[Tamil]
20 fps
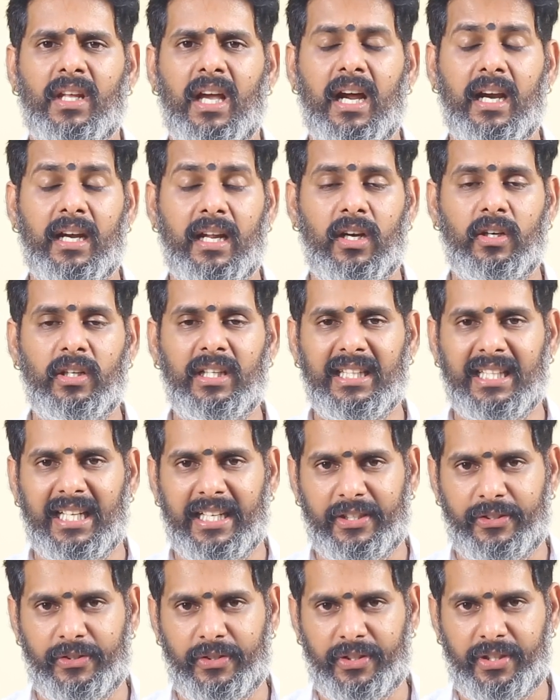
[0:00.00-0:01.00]
ஆனாலும் இந்த
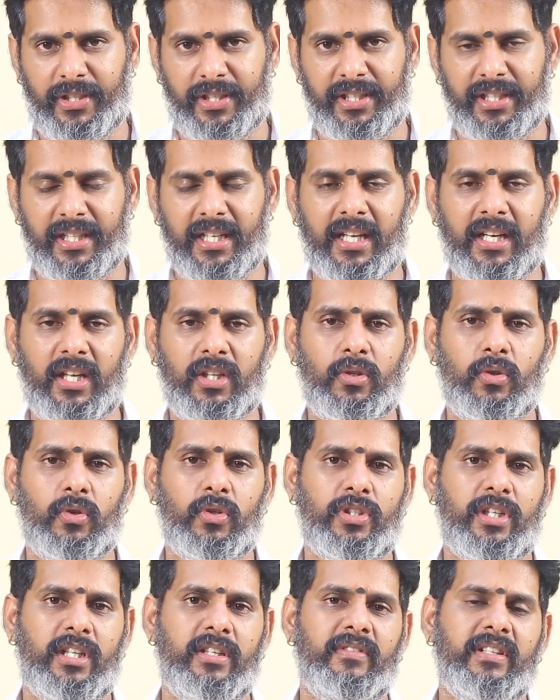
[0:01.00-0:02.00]
நட்சத்திரத்துக்காராக
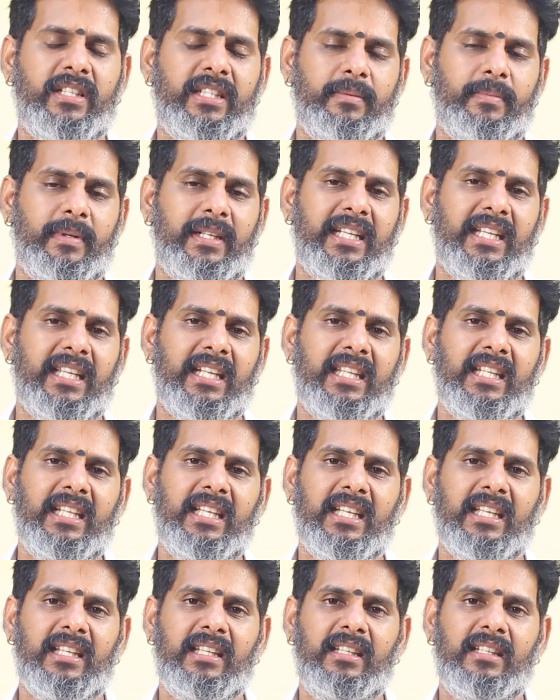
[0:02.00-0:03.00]
தோஷ நிவர்த்தி
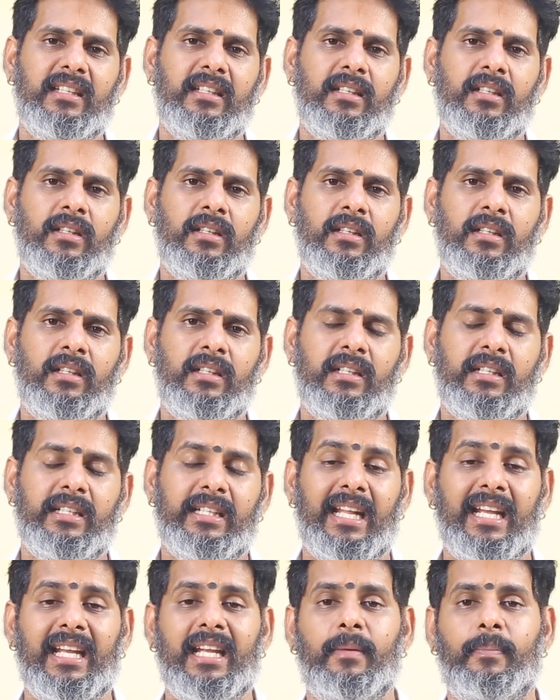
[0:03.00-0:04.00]
பண்ணிக்கிறது
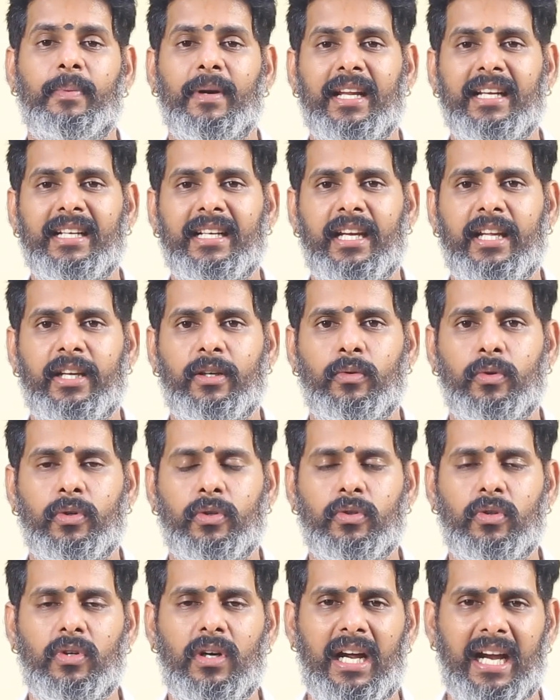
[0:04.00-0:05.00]
நல்ல பலன்களை
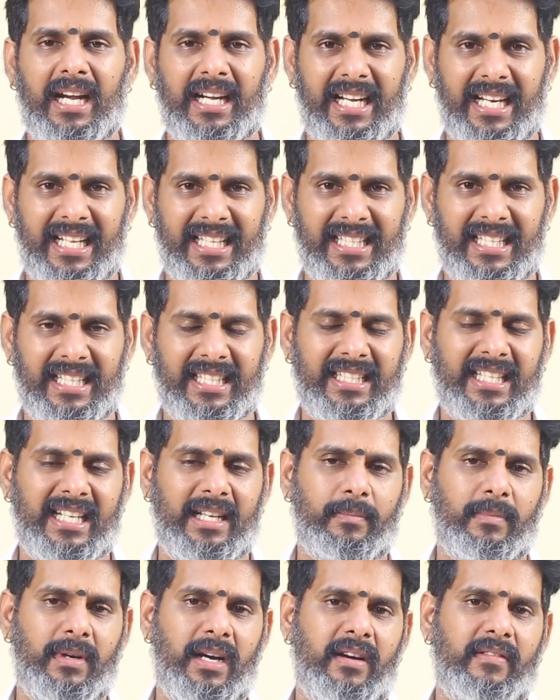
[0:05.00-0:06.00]
கொடுக்கும் அன்றைய
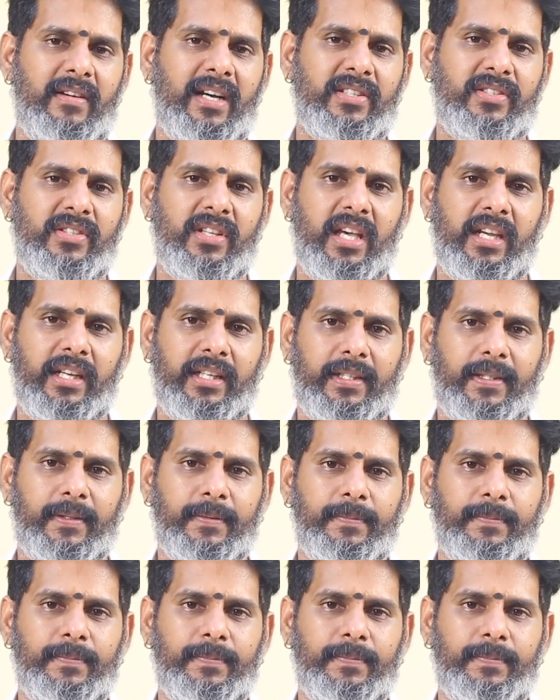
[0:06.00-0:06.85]
தினத்தில் அமாவாசையாக இருக்குது